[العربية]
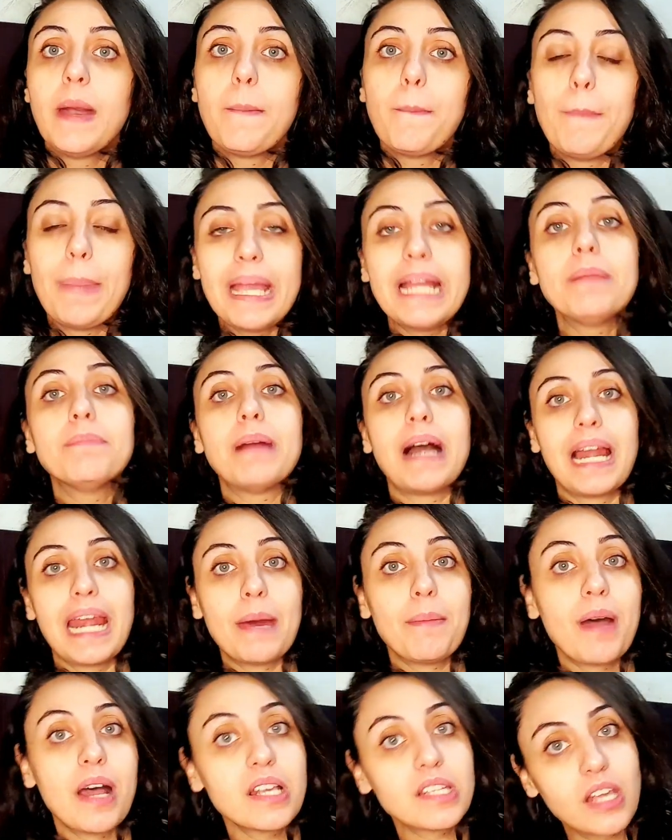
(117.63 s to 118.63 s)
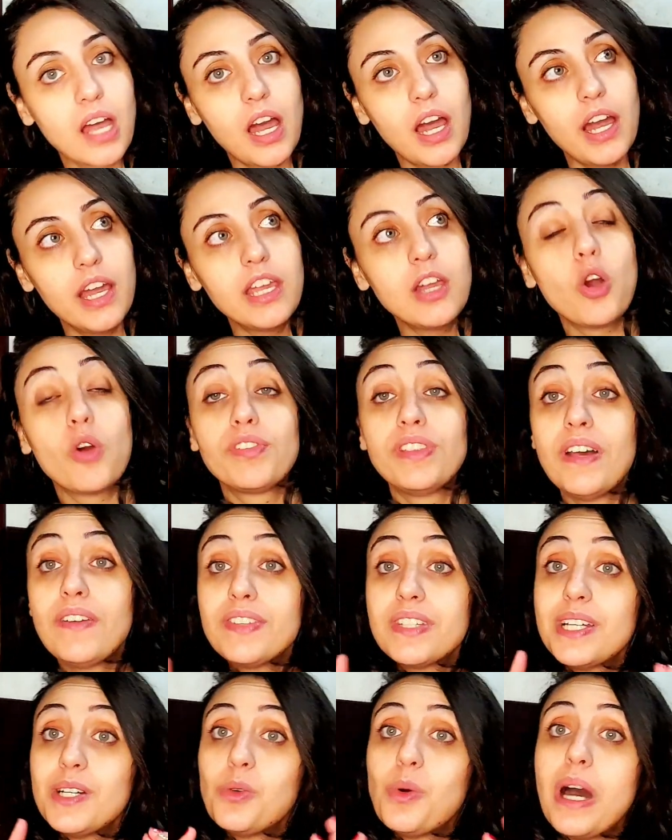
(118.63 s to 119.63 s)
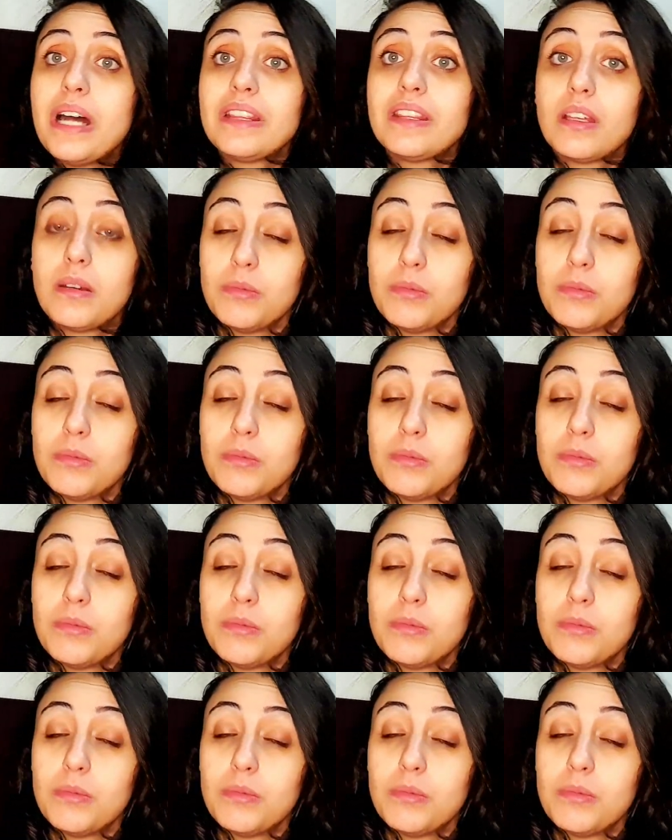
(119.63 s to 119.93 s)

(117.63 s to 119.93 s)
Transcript: بيلمع لمعه صحيه وفي نفس الوقت